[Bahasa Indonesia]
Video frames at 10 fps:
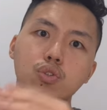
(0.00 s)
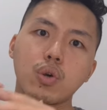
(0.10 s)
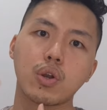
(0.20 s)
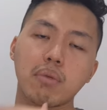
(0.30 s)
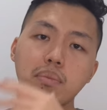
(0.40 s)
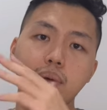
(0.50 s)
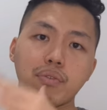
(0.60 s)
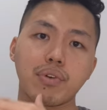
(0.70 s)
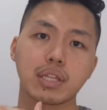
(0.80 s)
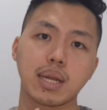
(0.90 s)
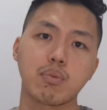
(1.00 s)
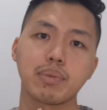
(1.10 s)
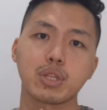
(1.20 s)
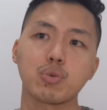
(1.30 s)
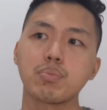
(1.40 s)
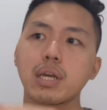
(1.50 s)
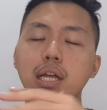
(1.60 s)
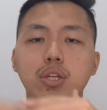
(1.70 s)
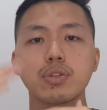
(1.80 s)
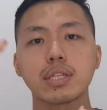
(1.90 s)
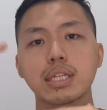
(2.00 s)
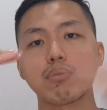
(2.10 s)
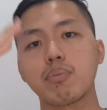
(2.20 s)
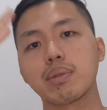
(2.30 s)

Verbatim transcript: terus orang-orang memanfaatkan momentum, nggak taunya ternyata